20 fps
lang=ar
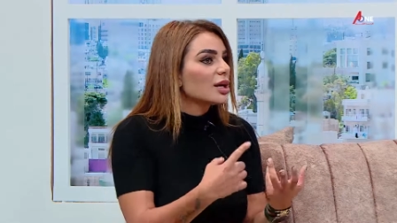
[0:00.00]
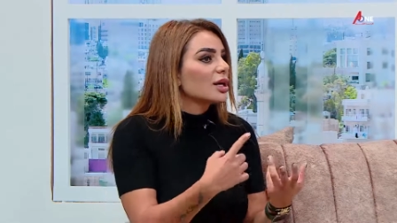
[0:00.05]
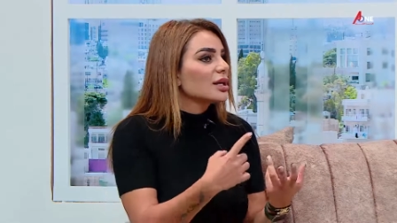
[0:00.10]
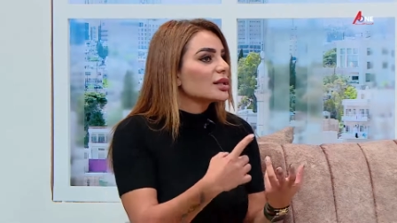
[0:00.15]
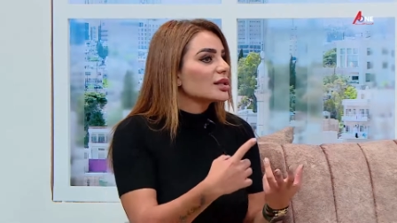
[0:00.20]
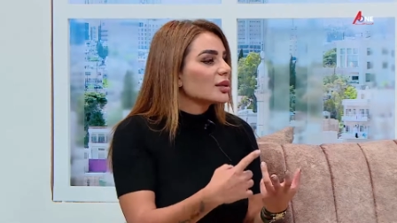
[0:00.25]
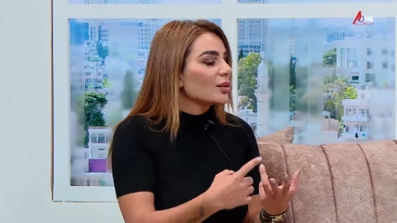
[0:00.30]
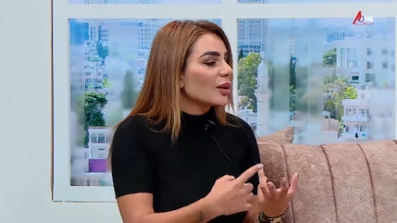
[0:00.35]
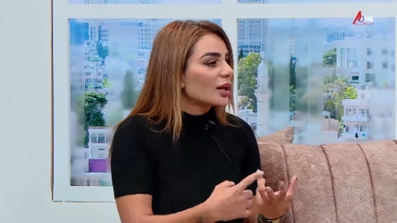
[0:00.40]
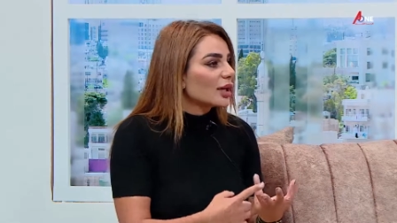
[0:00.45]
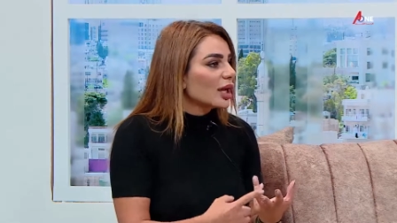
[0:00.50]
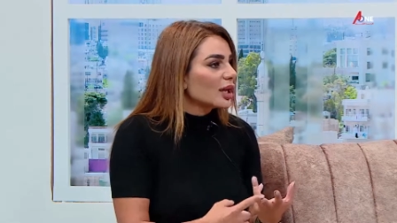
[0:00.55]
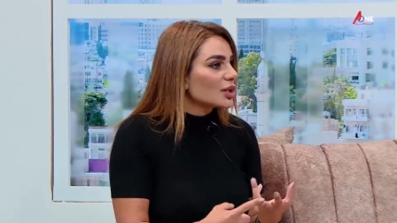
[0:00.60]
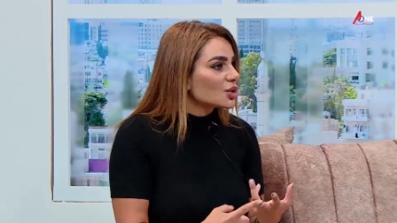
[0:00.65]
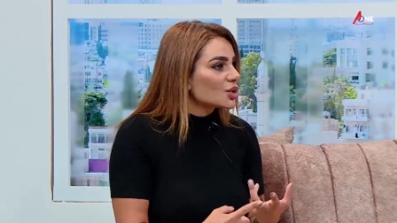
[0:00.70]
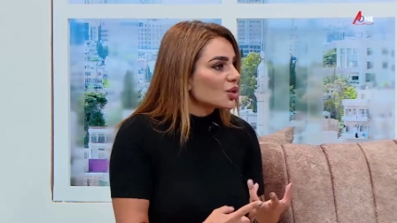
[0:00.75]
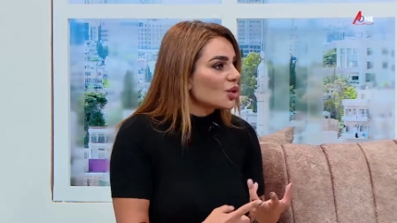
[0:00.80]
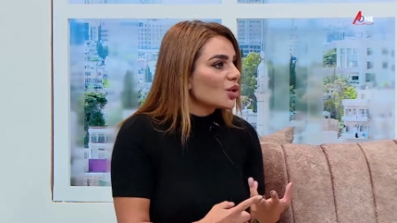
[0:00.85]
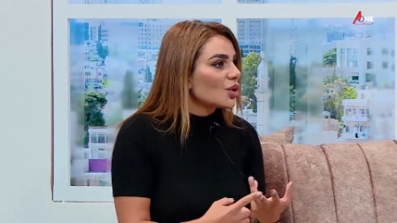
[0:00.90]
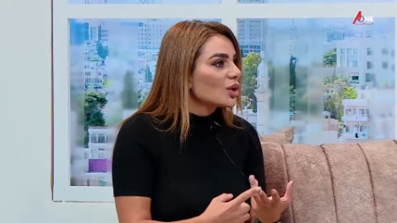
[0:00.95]
سواء كان
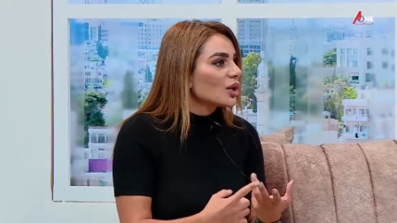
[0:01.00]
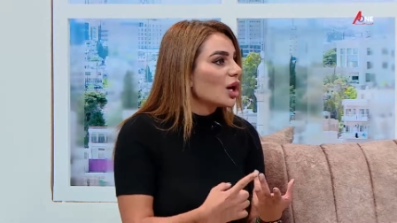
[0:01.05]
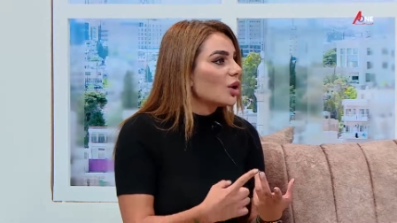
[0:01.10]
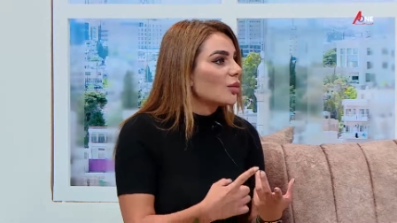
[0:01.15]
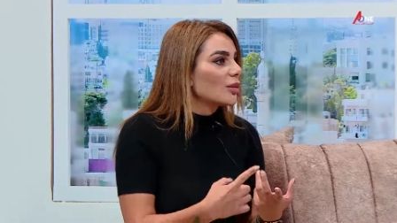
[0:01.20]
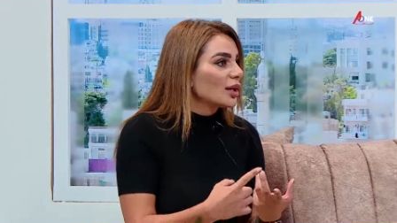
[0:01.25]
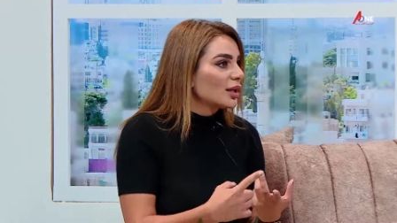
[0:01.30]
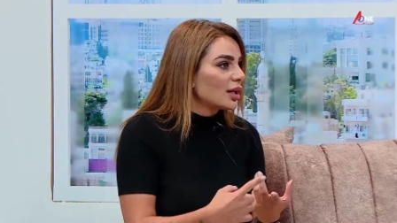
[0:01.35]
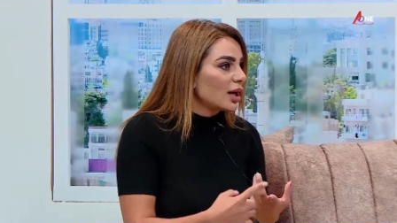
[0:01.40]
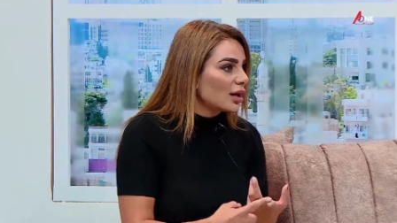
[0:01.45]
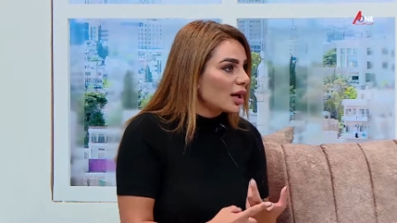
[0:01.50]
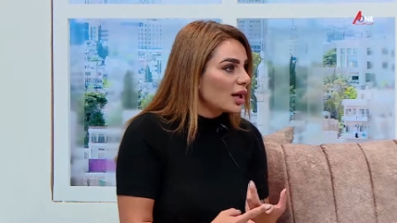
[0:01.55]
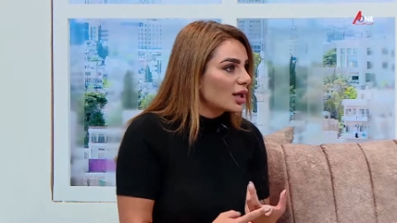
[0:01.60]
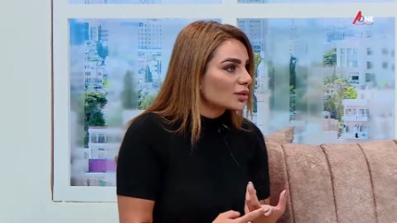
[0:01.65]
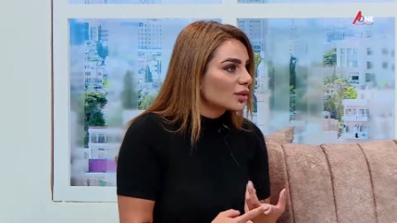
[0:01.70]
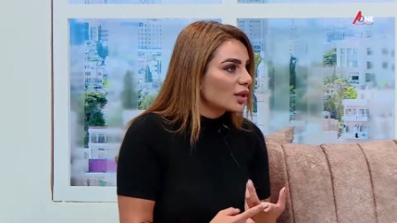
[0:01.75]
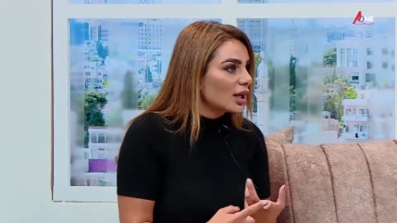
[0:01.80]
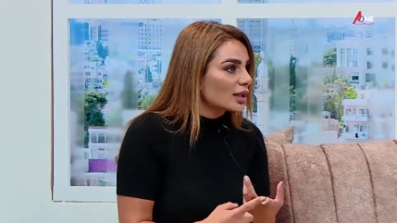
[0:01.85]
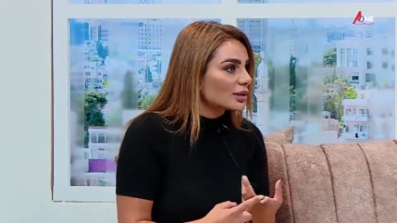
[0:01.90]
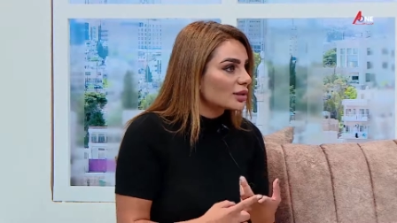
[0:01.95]
شغل او
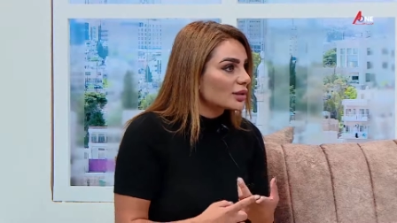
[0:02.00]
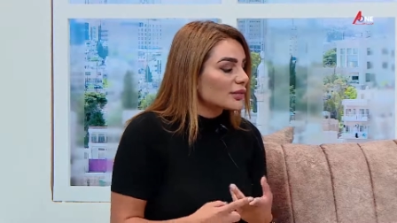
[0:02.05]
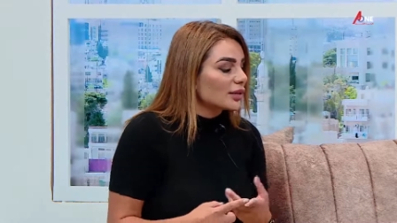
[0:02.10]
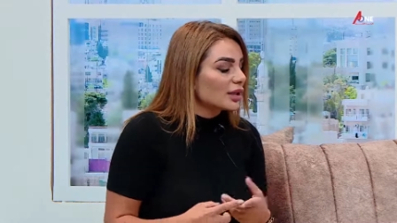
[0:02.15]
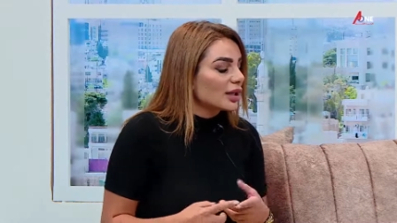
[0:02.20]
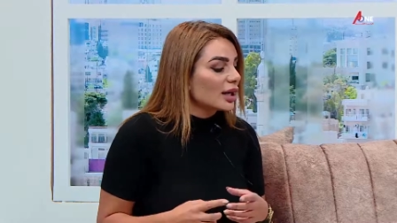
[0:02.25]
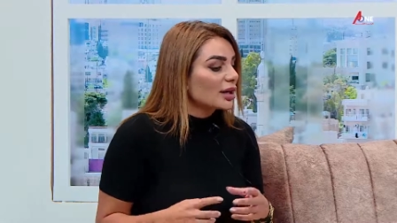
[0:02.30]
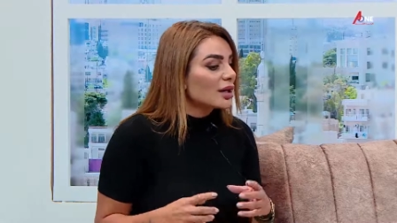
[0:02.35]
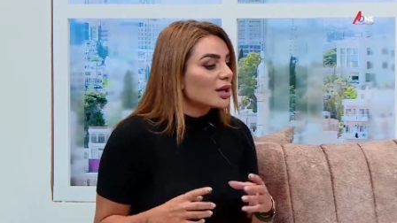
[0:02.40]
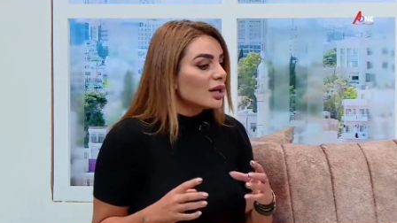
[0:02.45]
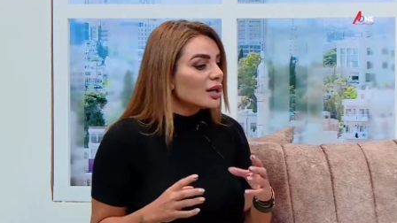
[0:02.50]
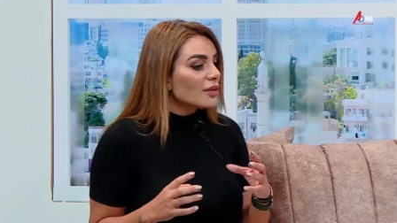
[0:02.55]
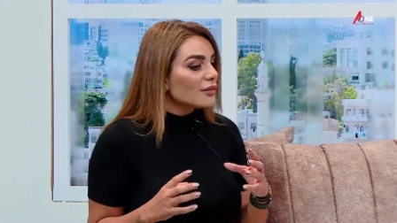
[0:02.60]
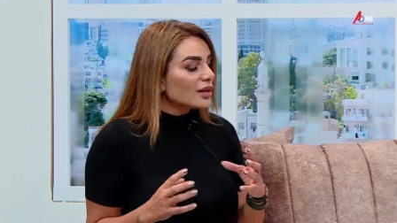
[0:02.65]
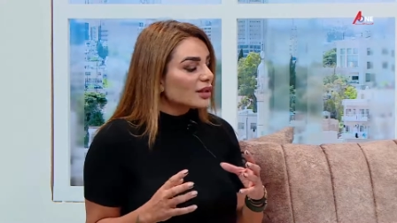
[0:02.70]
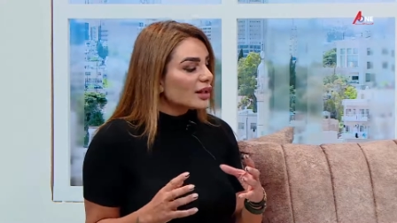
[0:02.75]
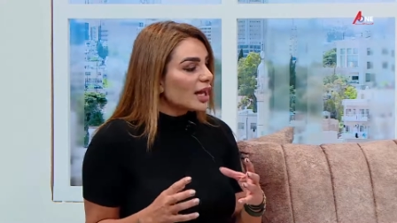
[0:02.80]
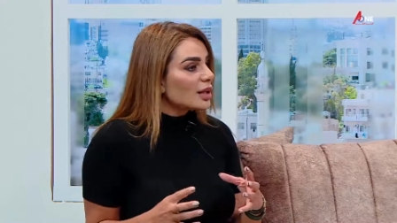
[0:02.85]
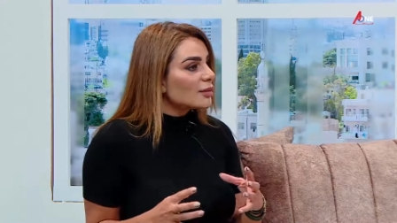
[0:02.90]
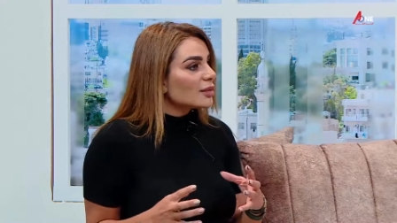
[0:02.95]
بعلاقاته العاطفيه
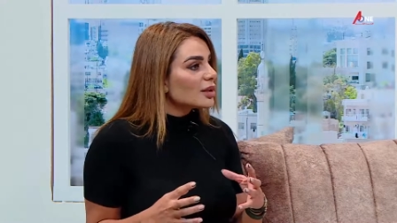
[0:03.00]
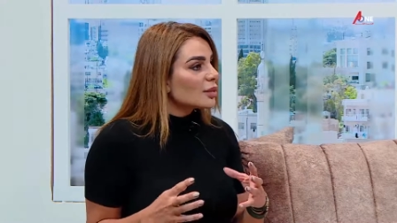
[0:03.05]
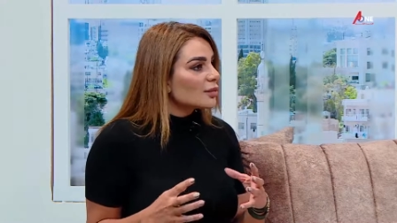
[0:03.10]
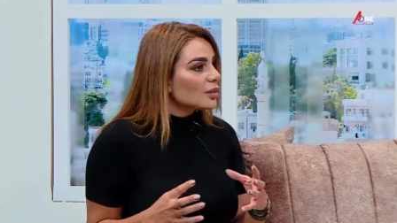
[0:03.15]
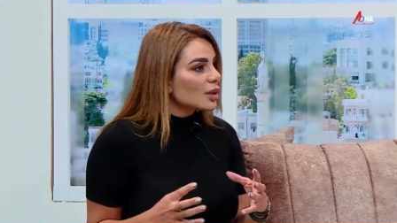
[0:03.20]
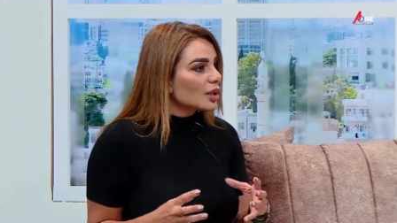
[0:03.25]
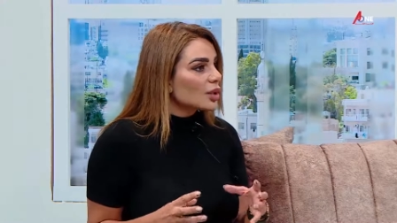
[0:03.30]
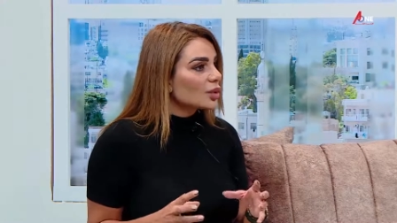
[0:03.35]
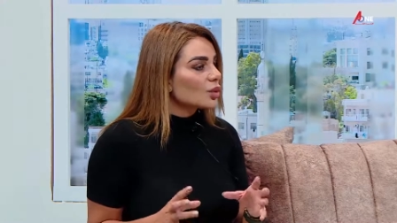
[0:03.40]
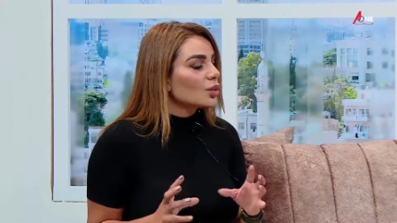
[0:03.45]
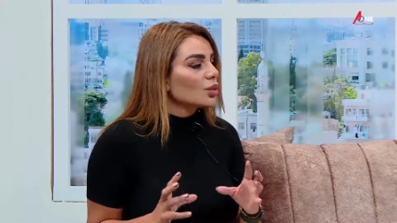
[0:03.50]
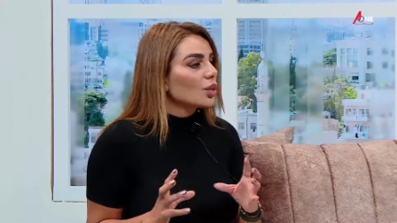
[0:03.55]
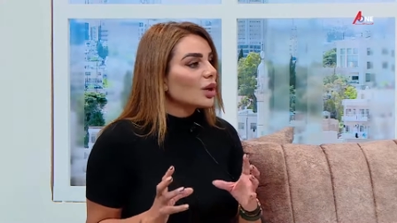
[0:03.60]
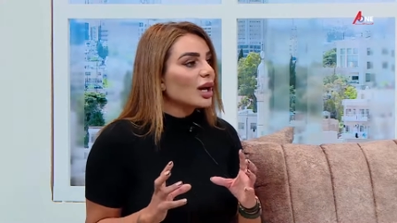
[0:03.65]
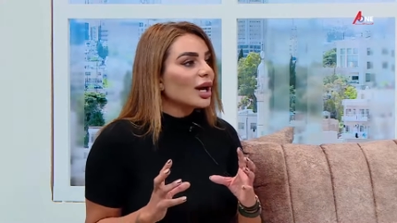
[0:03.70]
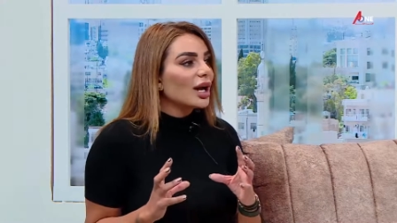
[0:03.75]
فدائما بيحكوا